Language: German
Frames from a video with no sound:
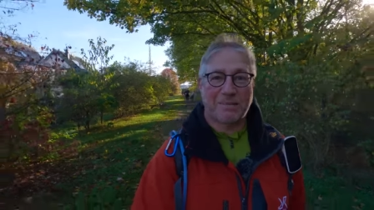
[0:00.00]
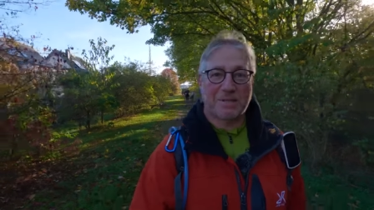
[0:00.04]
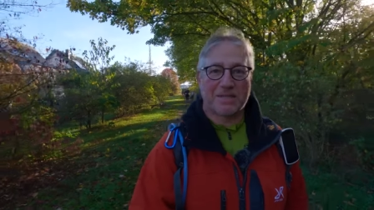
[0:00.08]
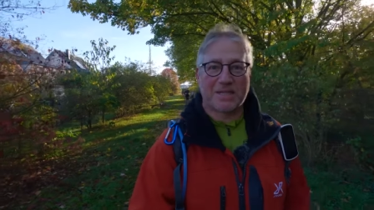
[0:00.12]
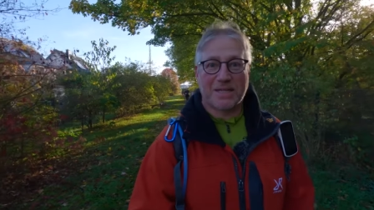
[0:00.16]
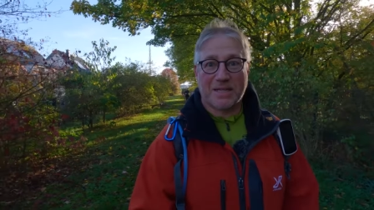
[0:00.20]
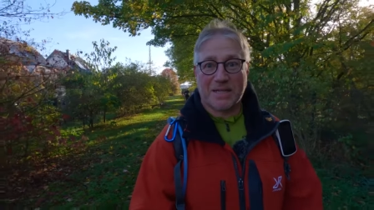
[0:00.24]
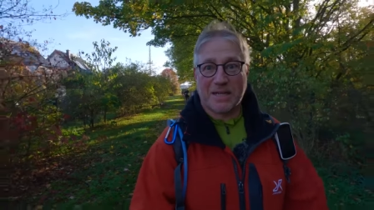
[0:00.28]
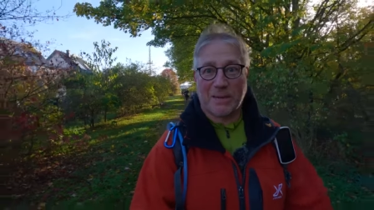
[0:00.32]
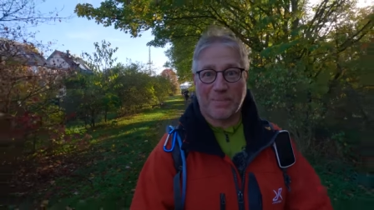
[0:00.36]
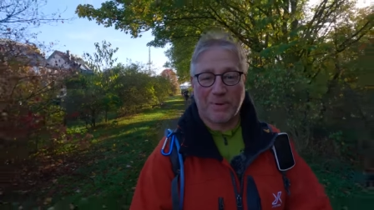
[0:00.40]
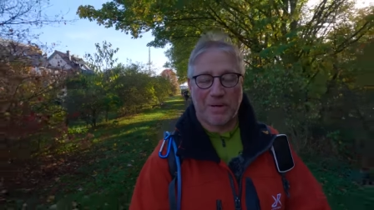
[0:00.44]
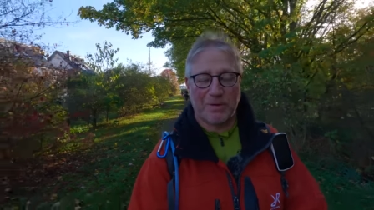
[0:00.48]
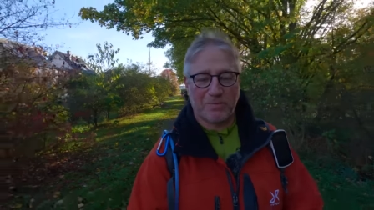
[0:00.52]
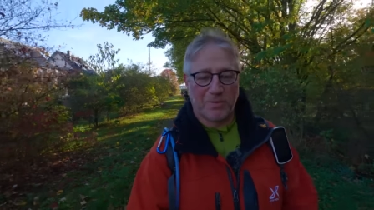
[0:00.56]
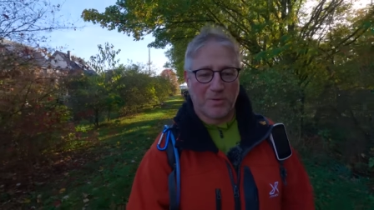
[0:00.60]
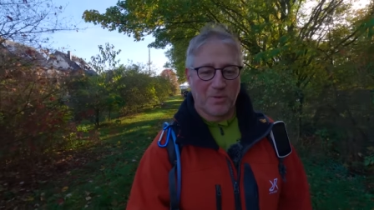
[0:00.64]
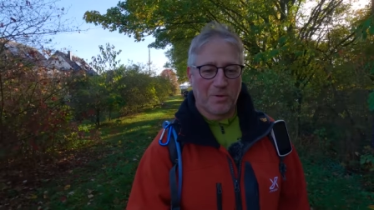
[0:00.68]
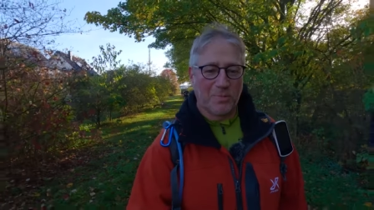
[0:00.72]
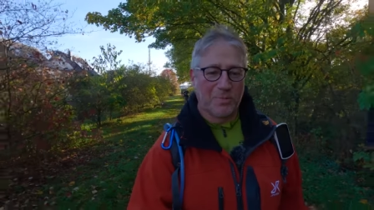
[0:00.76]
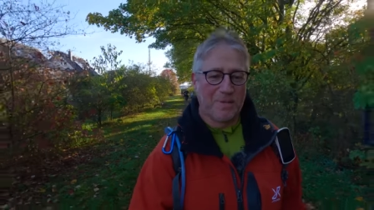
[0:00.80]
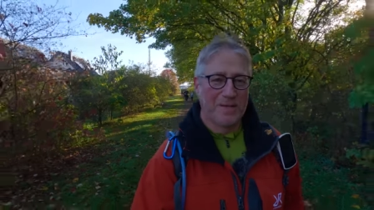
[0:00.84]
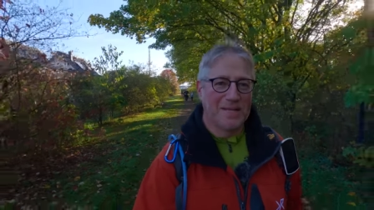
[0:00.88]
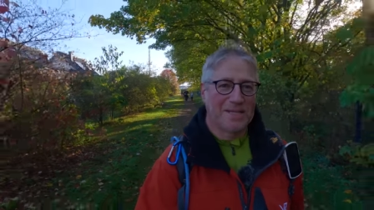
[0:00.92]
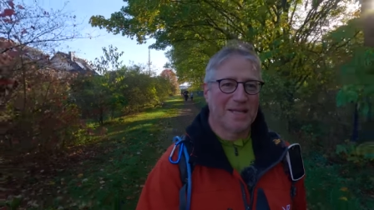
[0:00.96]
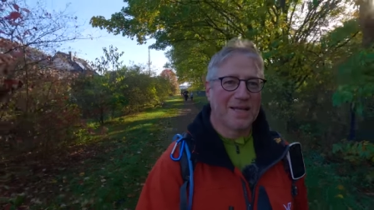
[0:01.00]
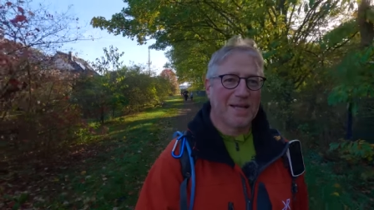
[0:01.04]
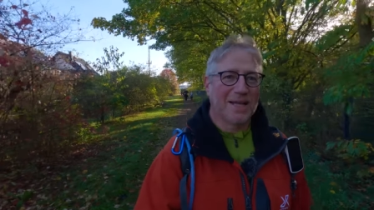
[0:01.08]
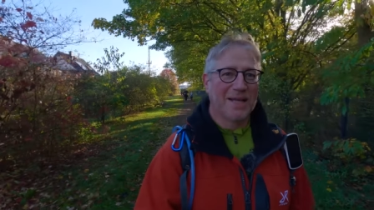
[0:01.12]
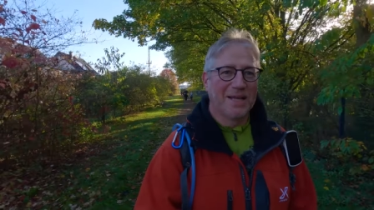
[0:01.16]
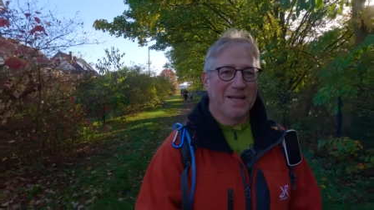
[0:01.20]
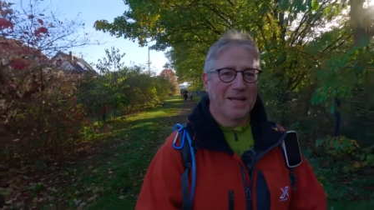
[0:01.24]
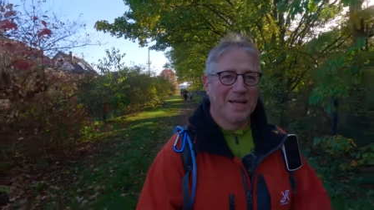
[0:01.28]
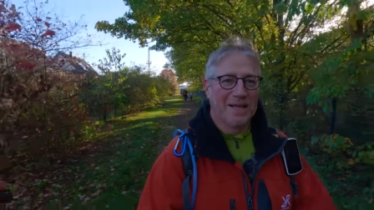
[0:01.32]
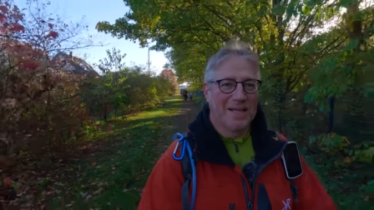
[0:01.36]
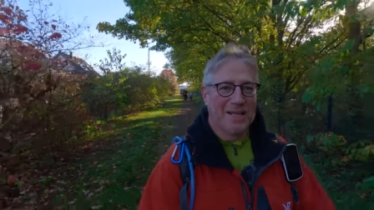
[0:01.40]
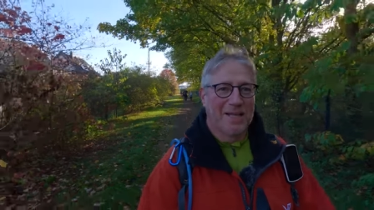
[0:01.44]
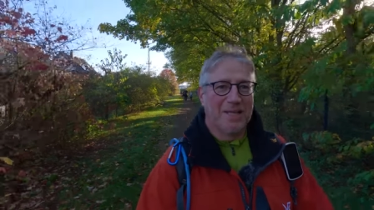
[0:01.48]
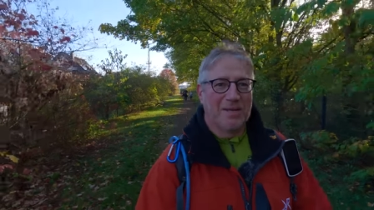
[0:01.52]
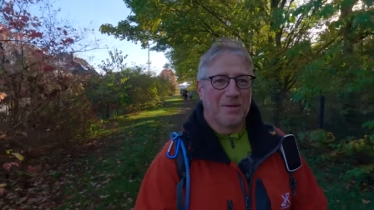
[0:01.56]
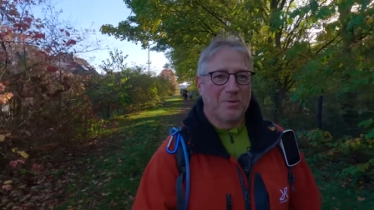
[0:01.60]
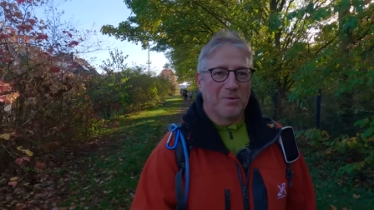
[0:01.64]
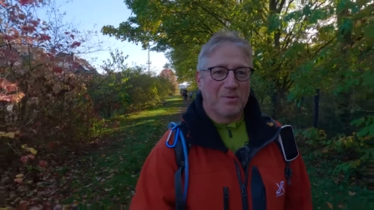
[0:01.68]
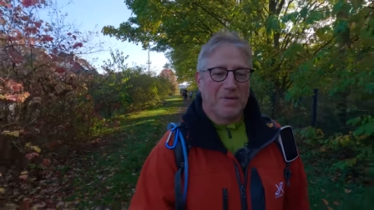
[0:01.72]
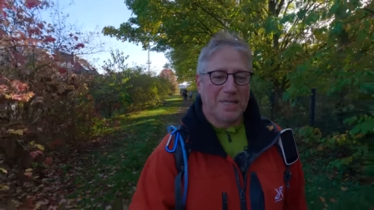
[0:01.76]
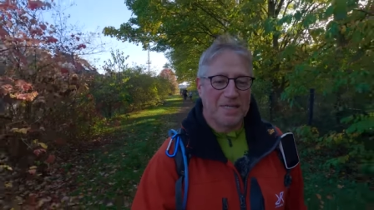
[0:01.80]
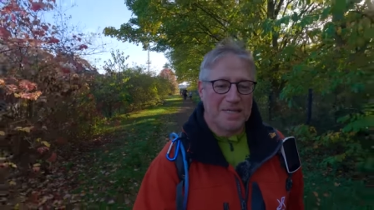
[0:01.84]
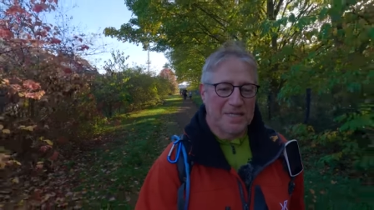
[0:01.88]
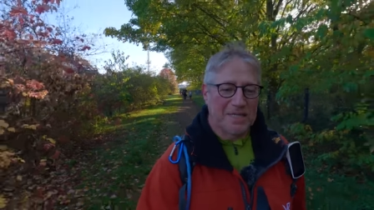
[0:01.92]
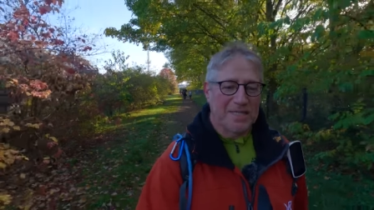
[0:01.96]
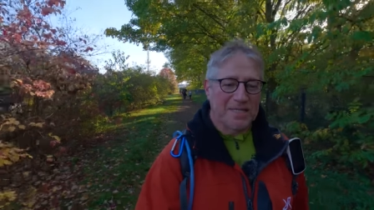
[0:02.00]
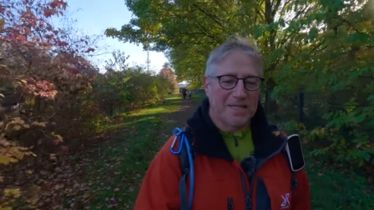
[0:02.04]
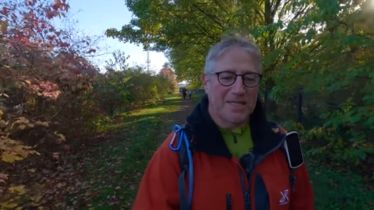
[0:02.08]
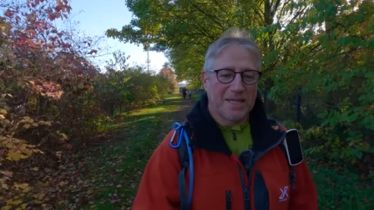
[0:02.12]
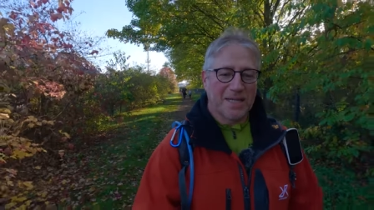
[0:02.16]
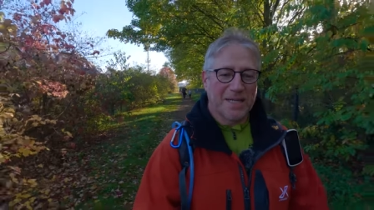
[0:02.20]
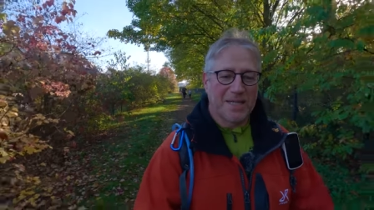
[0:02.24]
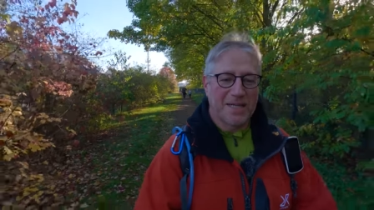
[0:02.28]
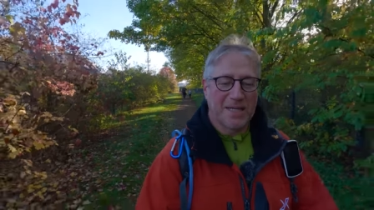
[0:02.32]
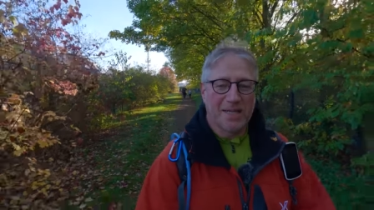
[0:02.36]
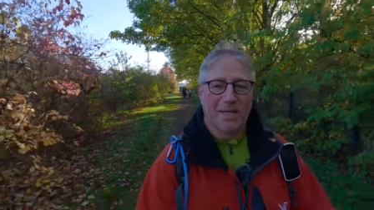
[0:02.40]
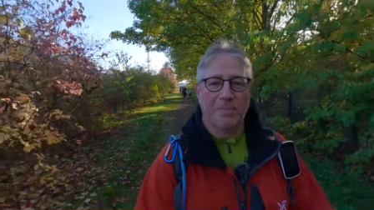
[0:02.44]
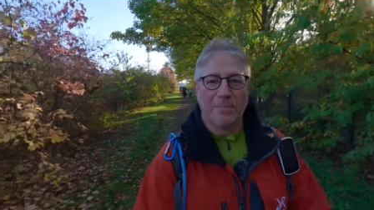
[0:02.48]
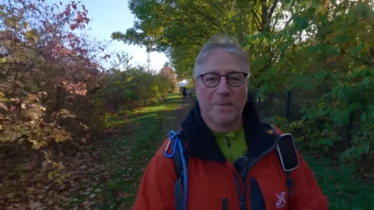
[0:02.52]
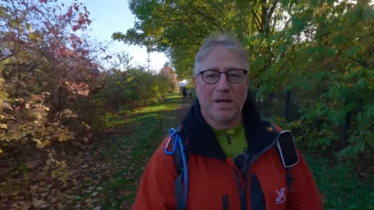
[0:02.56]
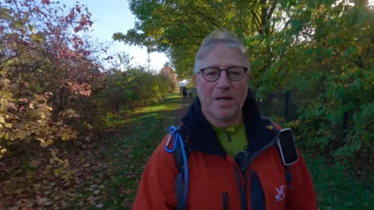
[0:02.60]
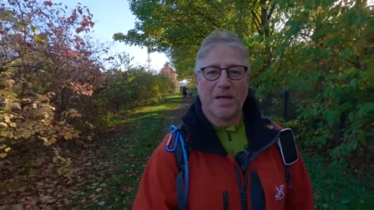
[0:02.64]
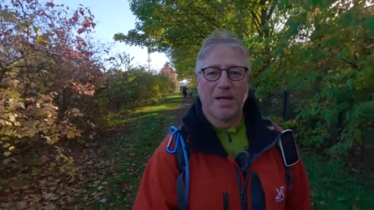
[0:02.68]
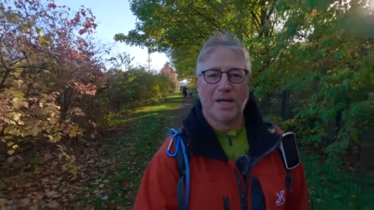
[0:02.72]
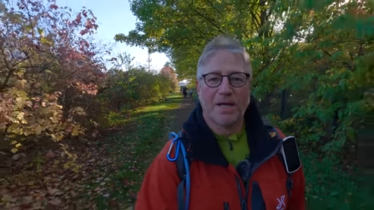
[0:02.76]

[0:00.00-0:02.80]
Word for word: Es sind knapp 11 Kilometer. Und das hier ist hier ähm,